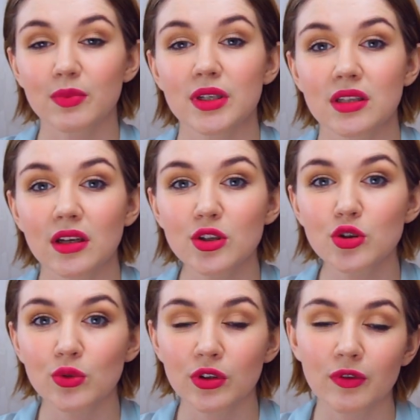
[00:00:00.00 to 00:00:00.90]
признаюсь,
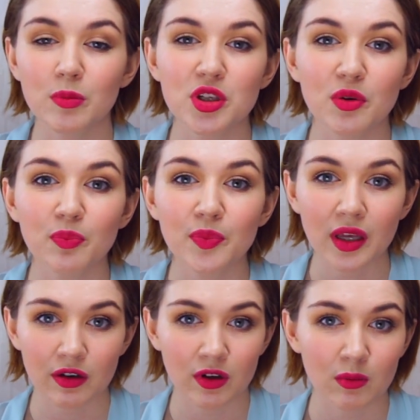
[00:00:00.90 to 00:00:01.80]
что это вообще
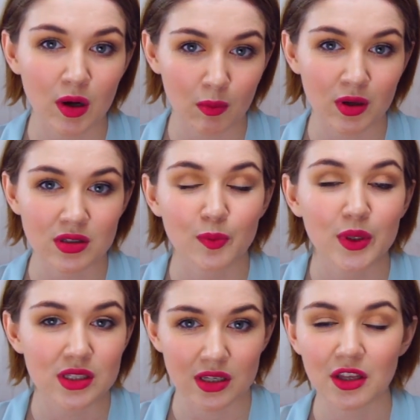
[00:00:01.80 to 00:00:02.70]
первая моя база
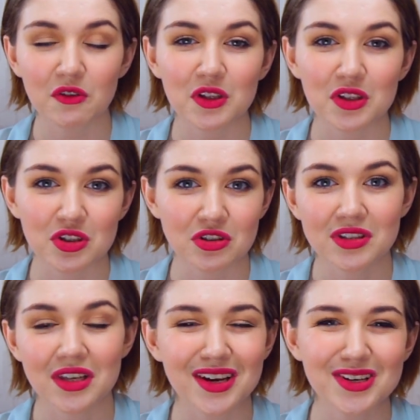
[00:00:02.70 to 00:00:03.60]
под тени в этой
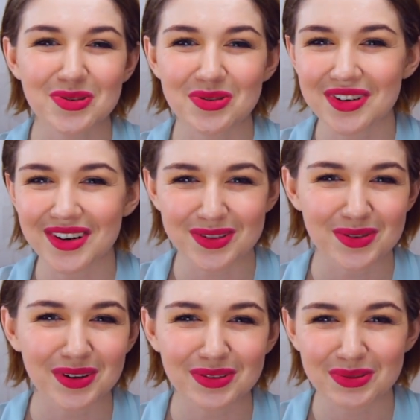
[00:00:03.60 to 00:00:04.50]
жизни. Я еще ни разу
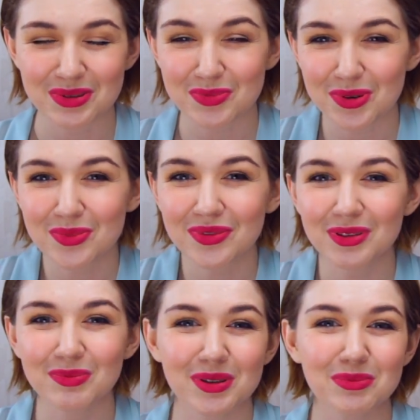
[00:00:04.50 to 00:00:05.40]
ни одну не
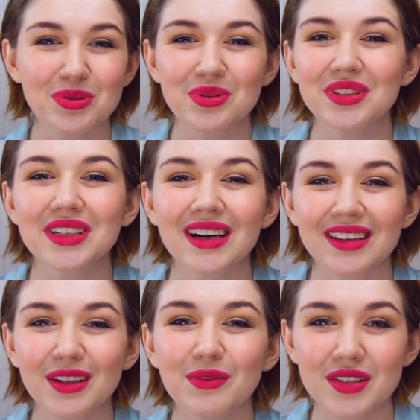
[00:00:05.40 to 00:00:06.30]
пробовала, потому что
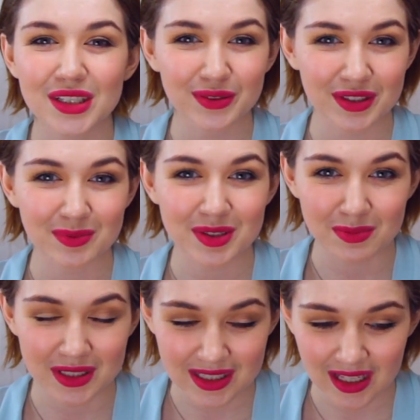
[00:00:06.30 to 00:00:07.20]
никогда не видела в этом
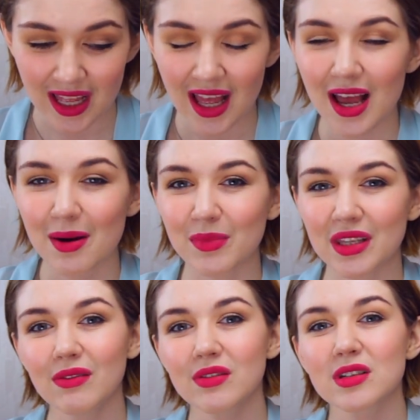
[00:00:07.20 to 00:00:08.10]
смысла.
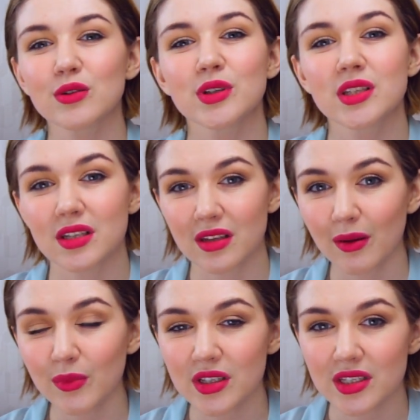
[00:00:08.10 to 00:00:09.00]
Мне везло с
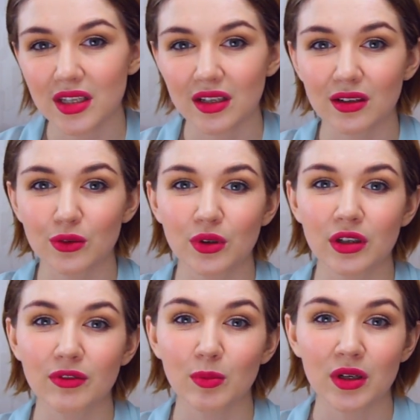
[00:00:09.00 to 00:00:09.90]
тенями, и тени,
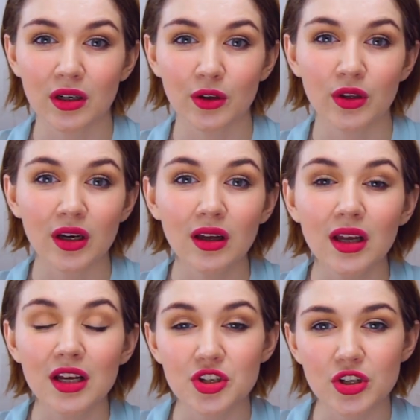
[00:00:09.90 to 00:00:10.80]
которые выбираю я,
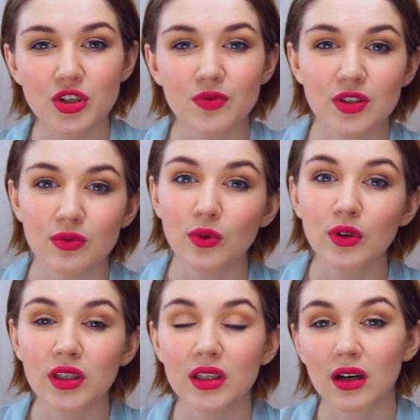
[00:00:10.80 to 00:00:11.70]
чаще всего
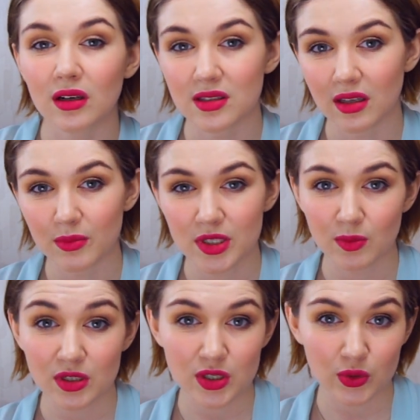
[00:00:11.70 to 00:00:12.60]
и так, сами по
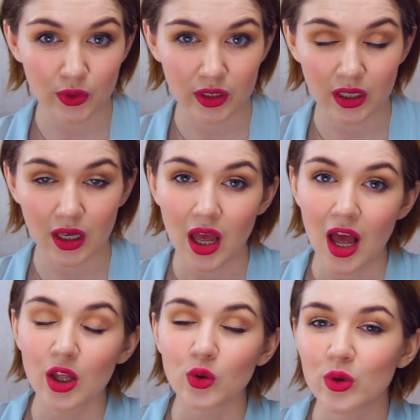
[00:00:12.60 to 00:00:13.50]
себе стойкие.
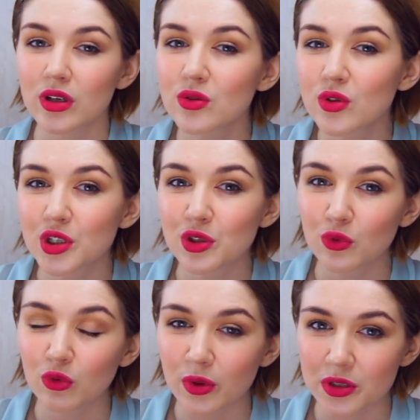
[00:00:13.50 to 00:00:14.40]
Но раз
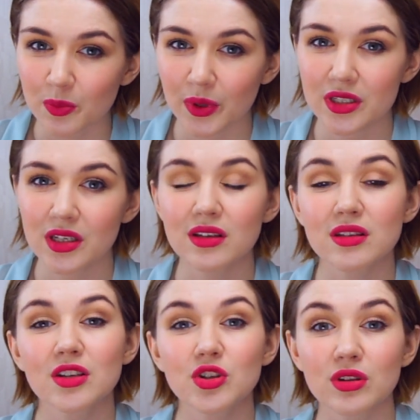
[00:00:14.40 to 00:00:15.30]
существует база под тени,
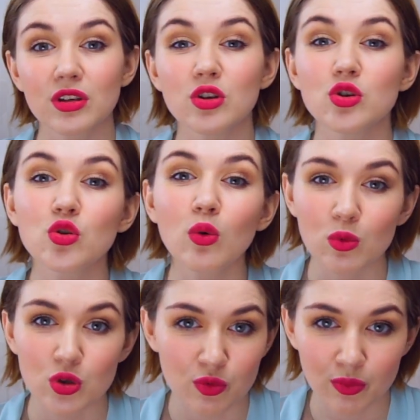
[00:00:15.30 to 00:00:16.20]
значит еще
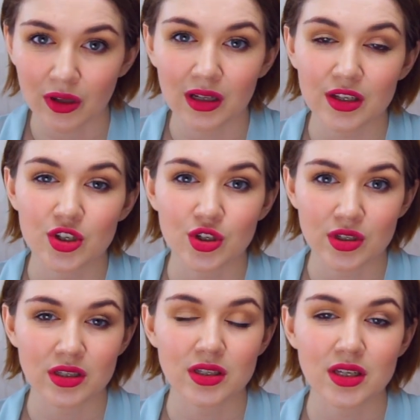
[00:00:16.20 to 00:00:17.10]
можно продлить жизнь